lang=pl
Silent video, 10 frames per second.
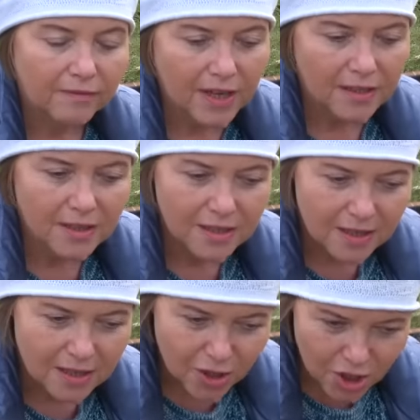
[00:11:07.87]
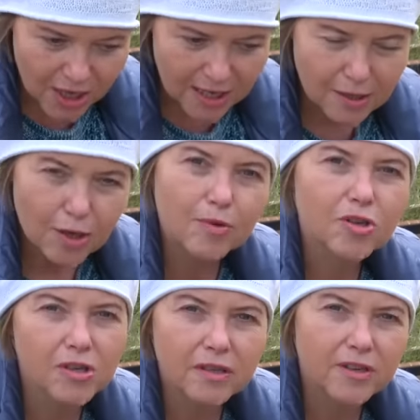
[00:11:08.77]
Więc czy jest to
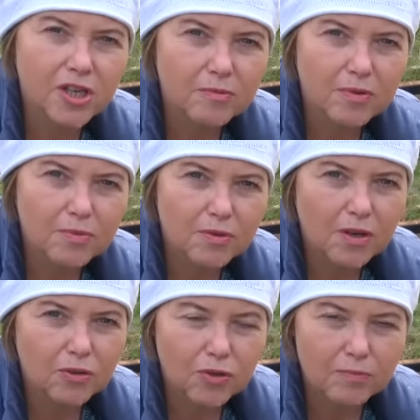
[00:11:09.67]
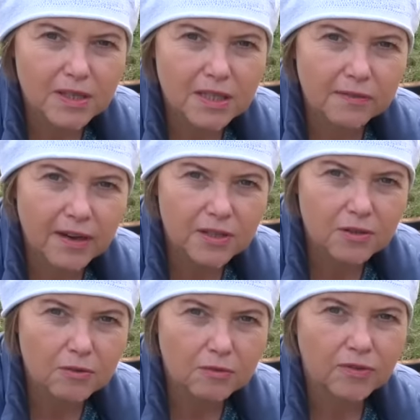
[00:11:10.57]
możliwe, żeby był ogród bez
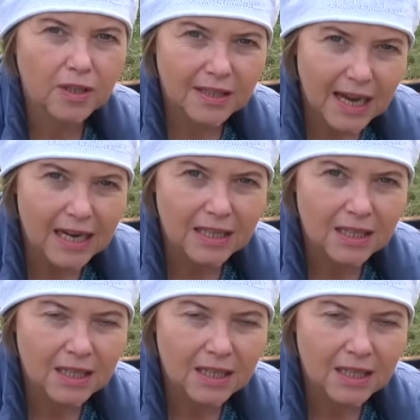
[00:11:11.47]
chwastów? Tak.